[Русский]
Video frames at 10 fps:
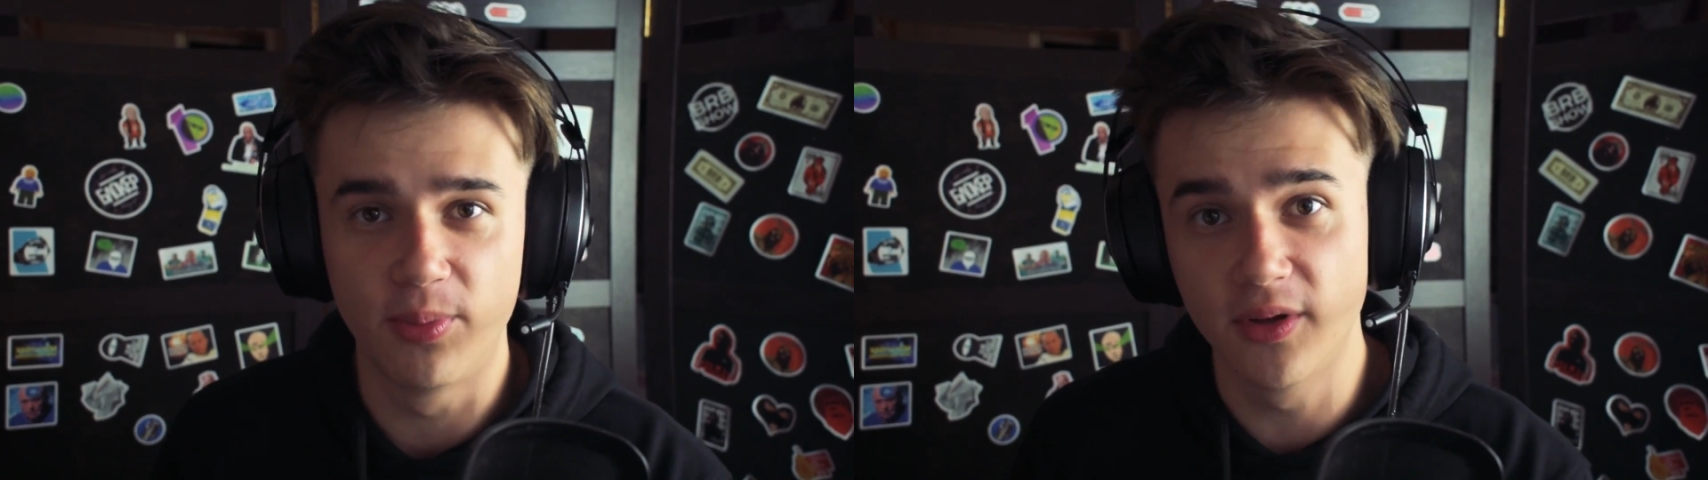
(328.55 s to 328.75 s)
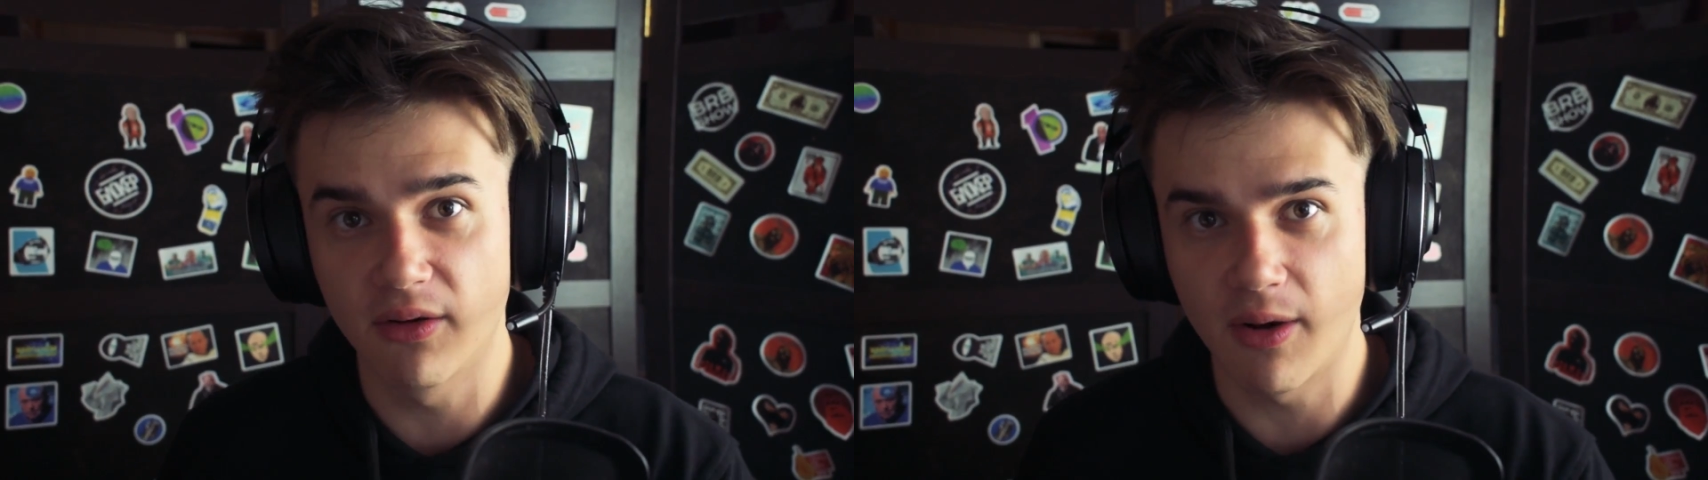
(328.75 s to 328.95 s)

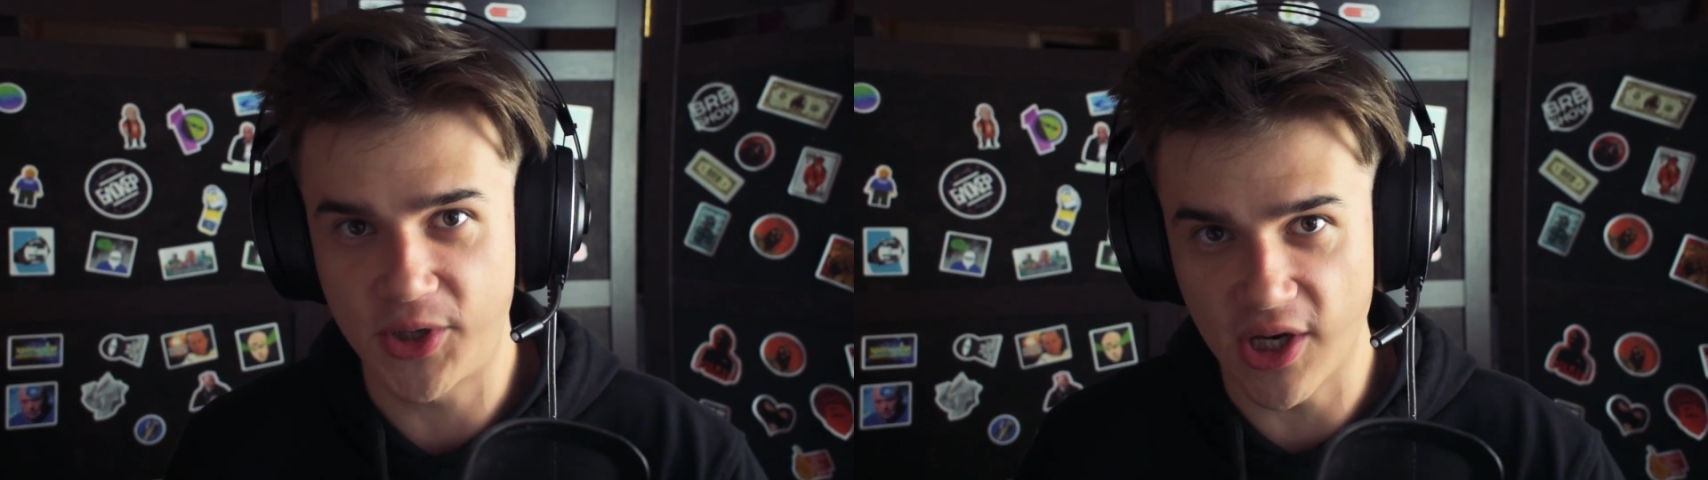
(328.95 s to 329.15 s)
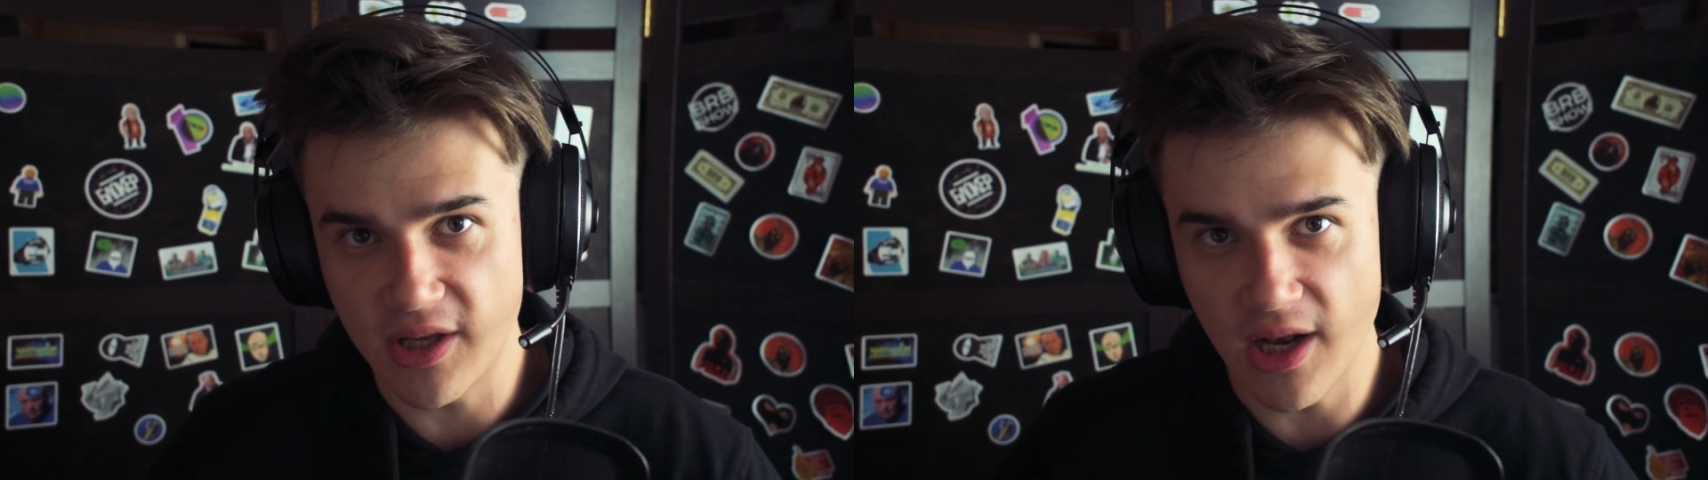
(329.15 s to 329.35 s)
было
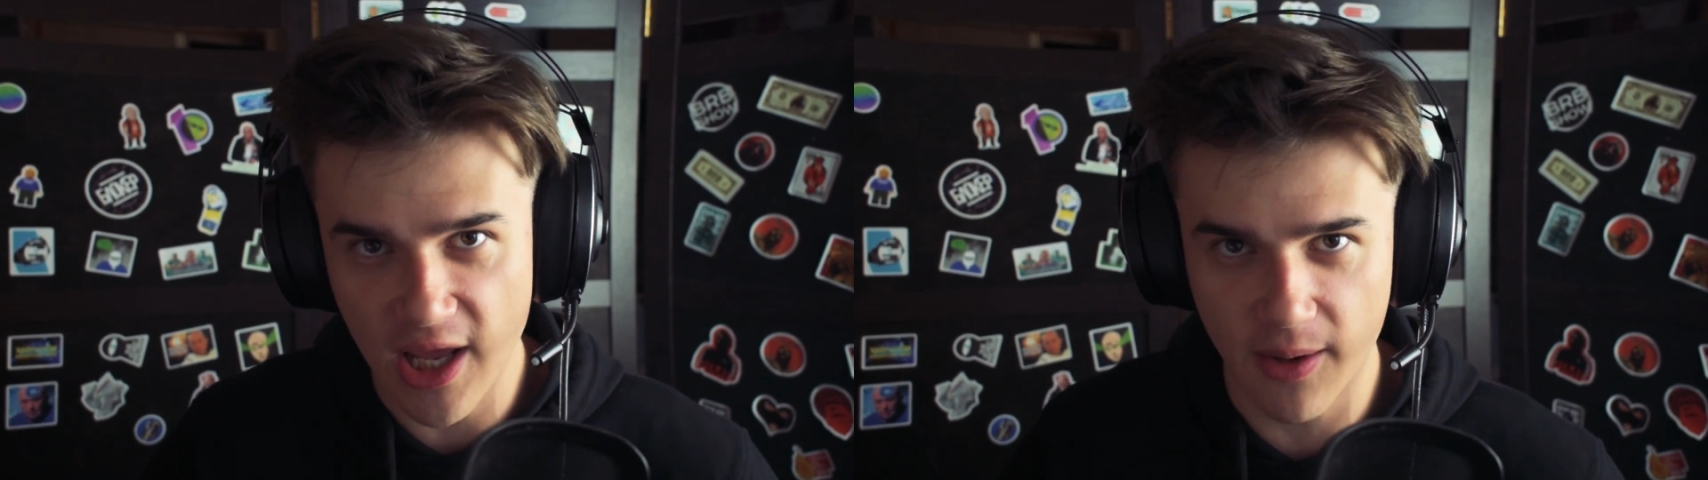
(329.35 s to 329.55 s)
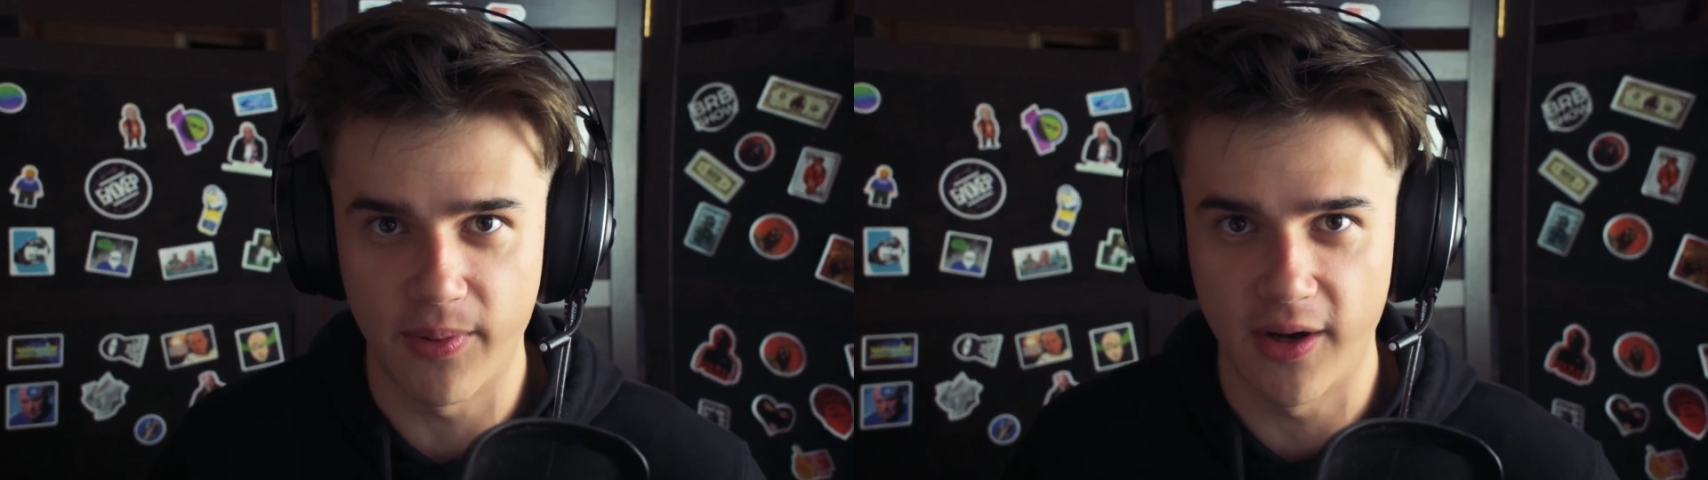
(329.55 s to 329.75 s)
вообще
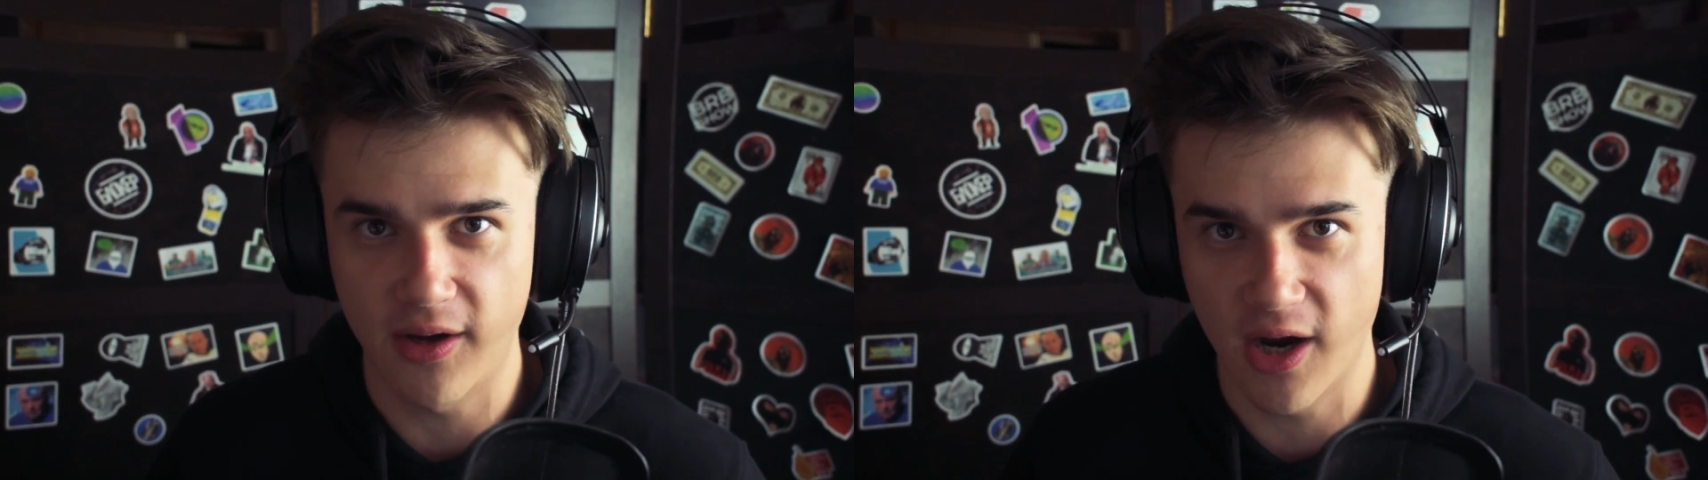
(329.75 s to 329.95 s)
нелепо.